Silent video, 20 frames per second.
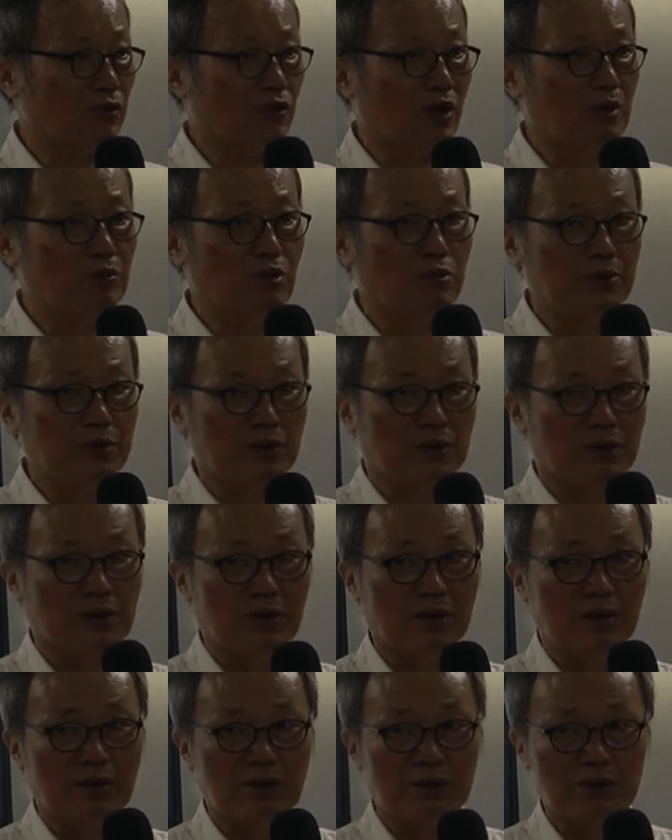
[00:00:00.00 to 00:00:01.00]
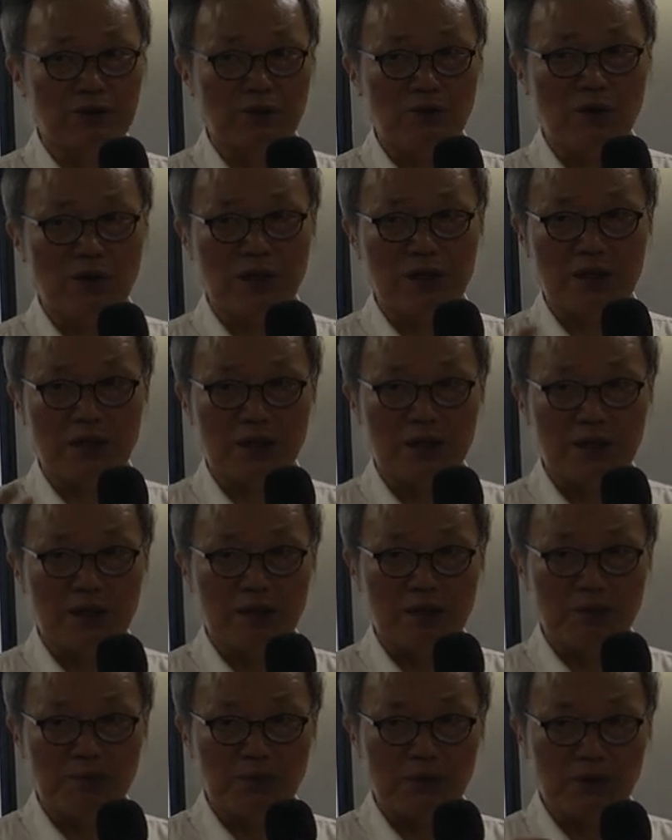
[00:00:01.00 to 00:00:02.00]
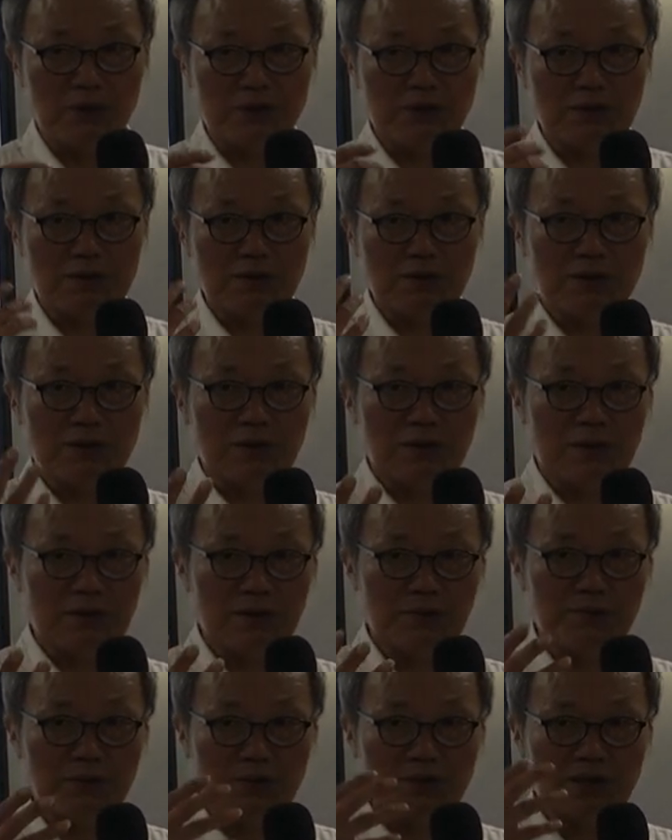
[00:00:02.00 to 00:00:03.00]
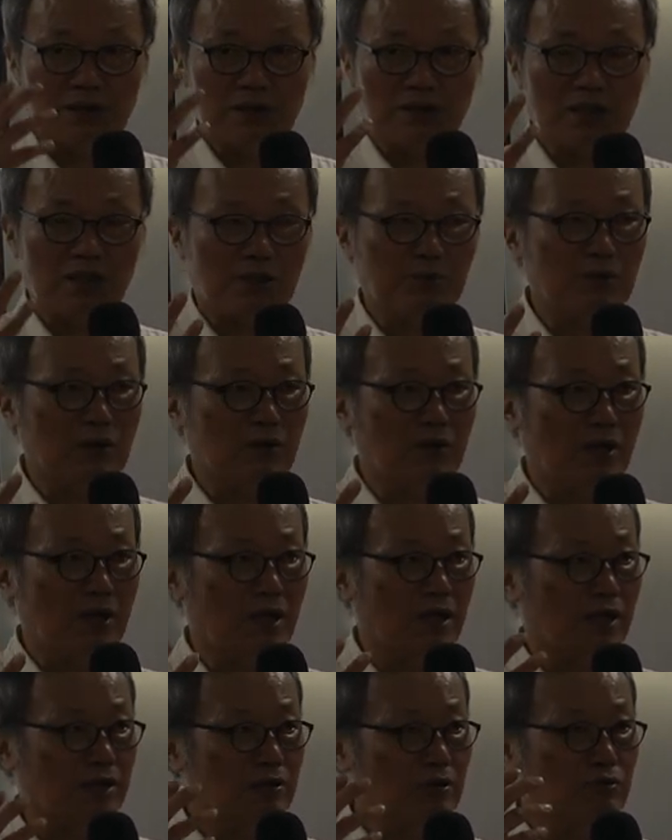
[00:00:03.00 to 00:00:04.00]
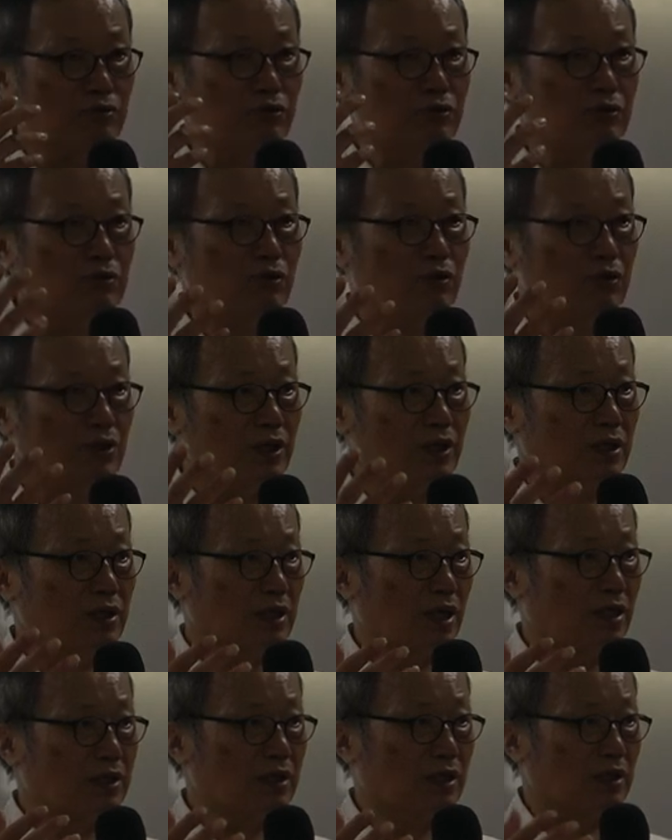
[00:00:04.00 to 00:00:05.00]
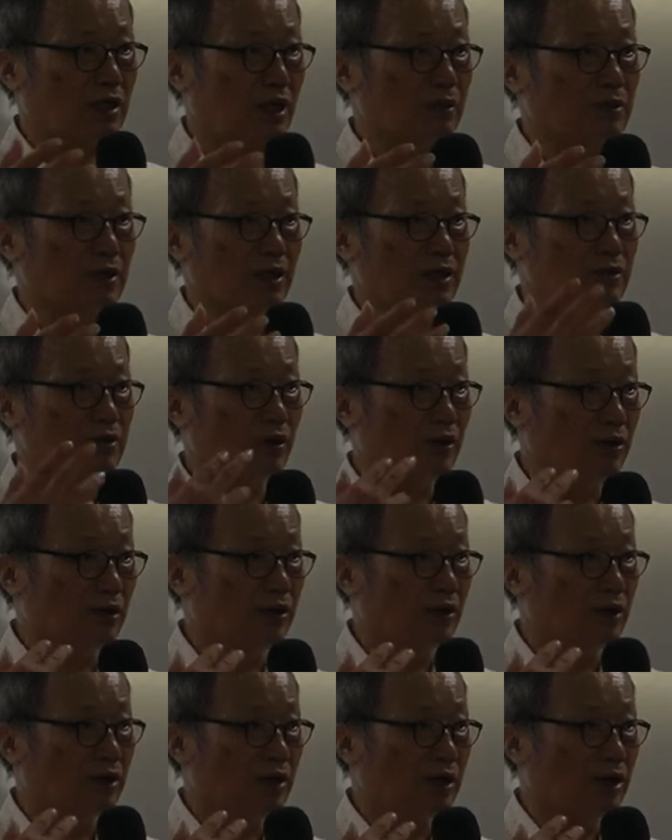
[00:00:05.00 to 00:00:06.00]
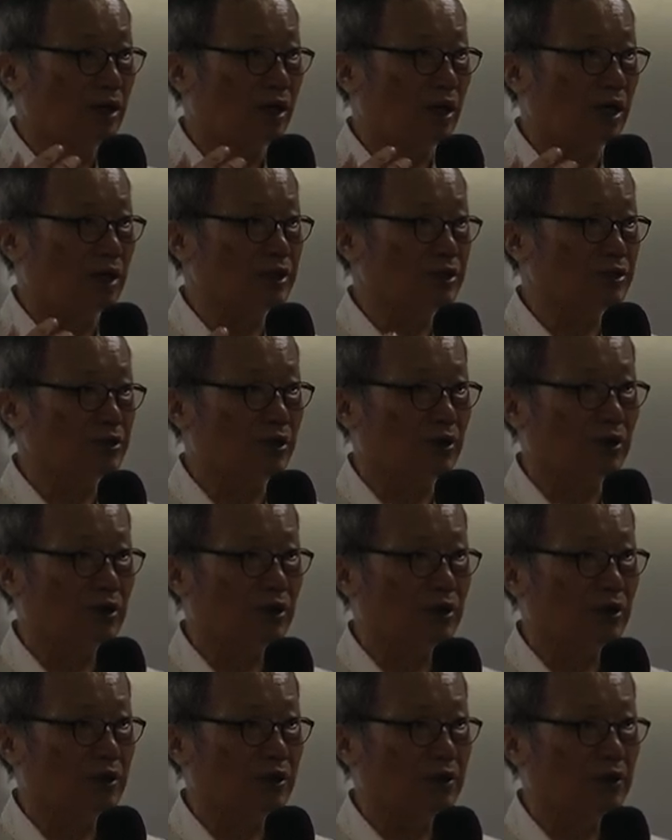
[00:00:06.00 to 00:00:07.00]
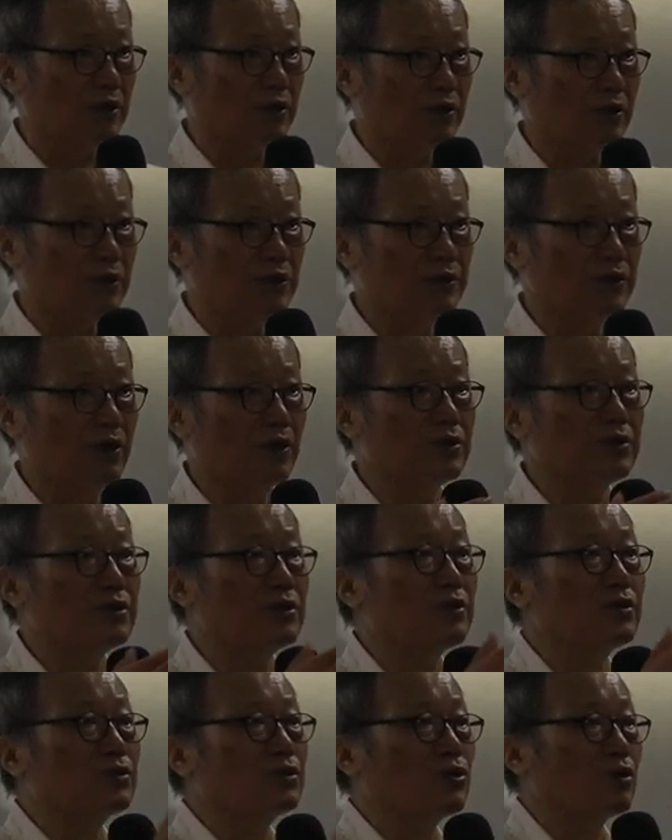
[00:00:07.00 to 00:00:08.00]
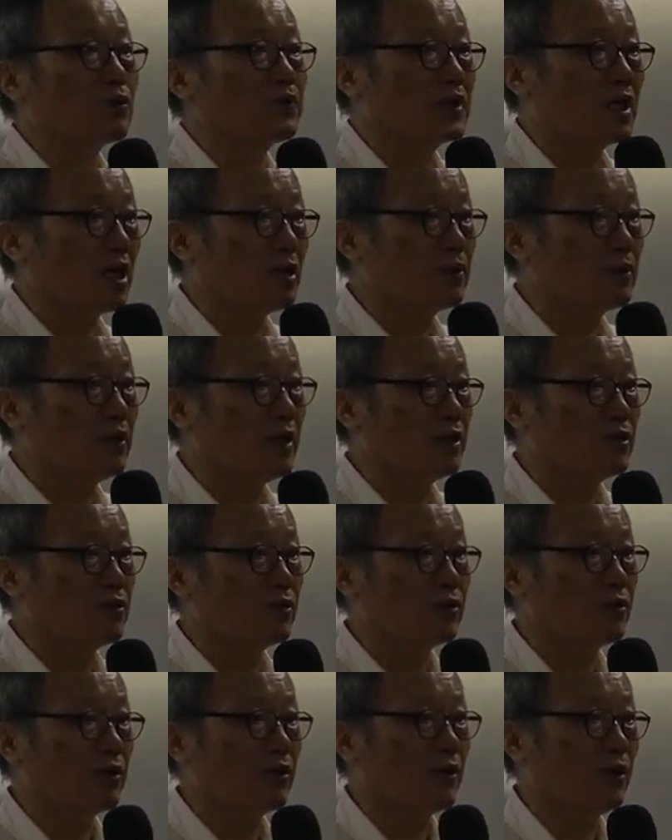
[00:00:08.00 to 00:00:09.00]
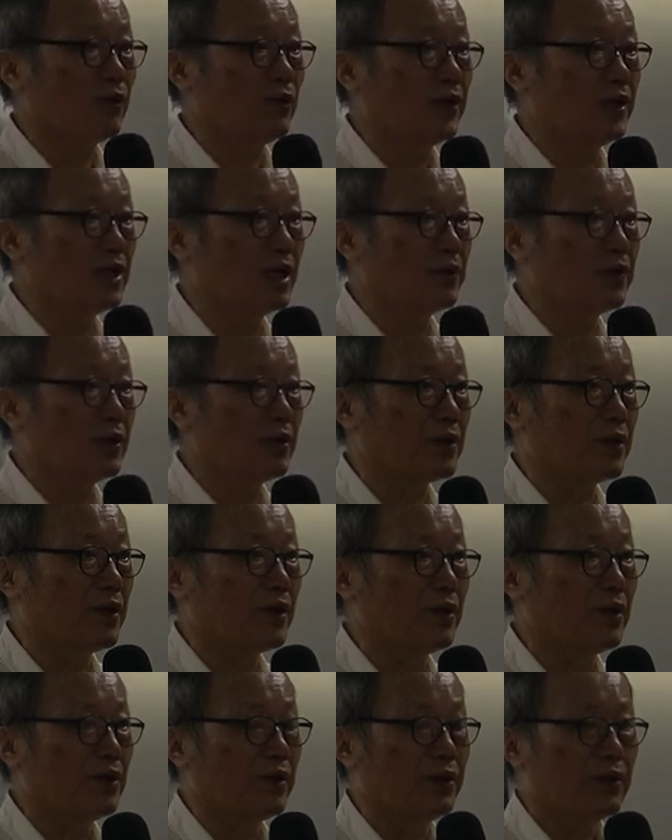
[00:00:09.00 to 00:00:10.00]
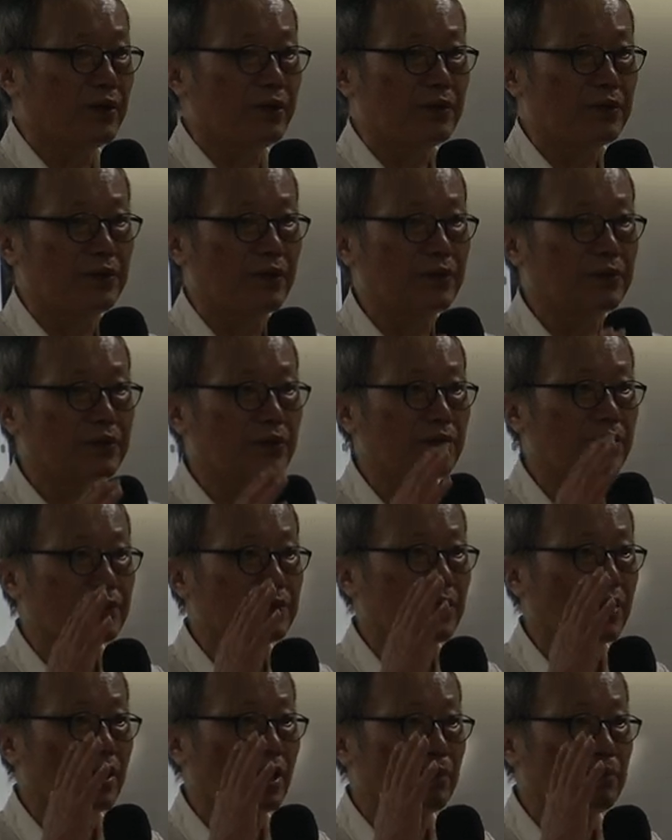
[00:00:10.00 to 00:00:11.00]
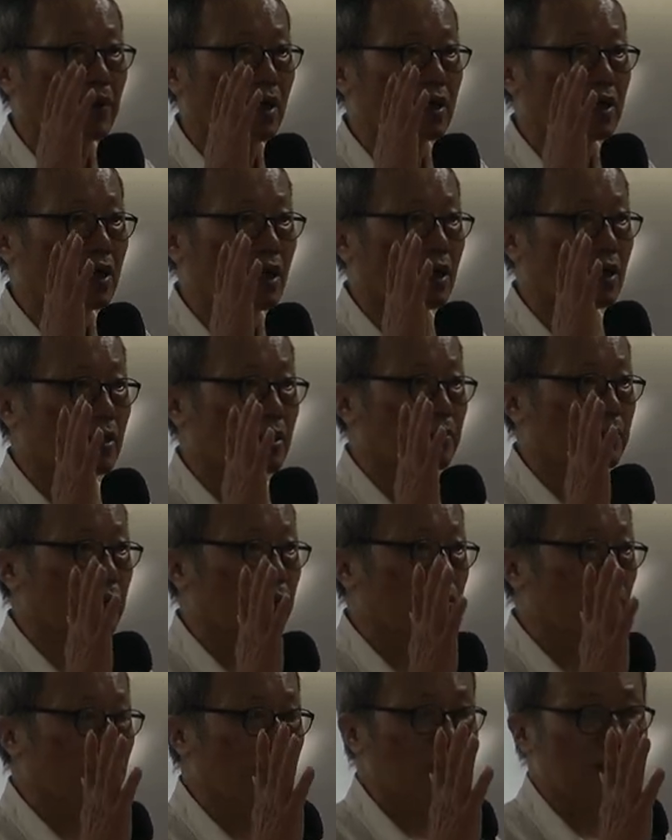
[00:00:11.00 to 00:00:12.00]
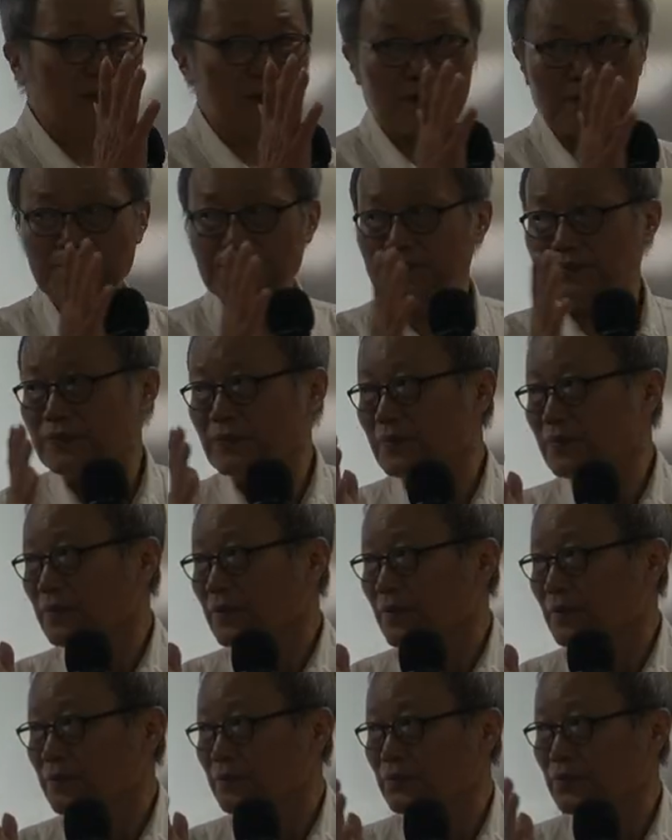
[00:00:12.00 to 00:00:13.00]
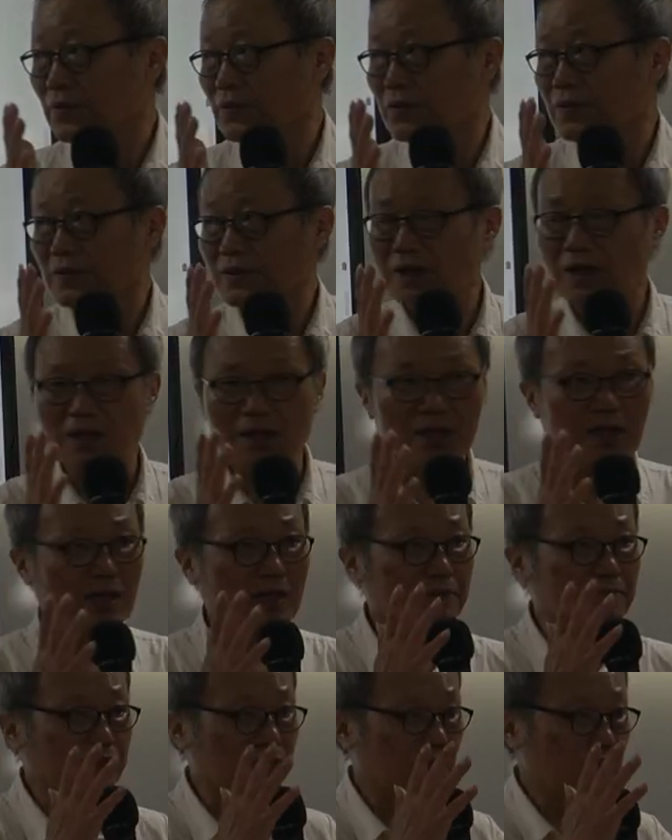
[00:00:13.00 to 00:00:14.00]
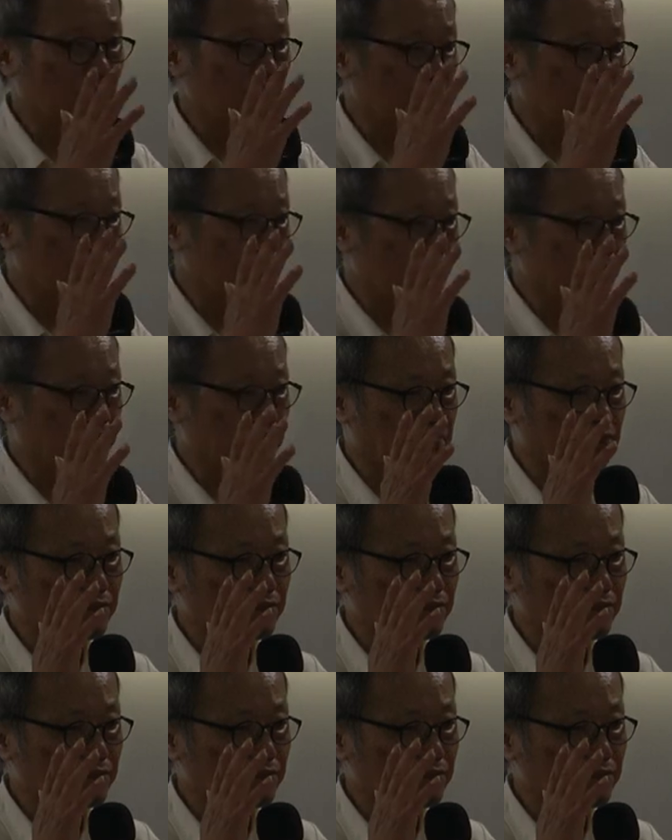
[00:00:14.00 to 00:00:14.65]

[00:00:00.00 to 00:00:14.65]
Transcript: 영화 보면 영화 멋진 장면에 그 주인공이 나한테 답을 해줘요? 아니죠. 영국은 조금 답을 해줄 거예요. 왜냐면 영국은 내가 바라보는 무언가가 그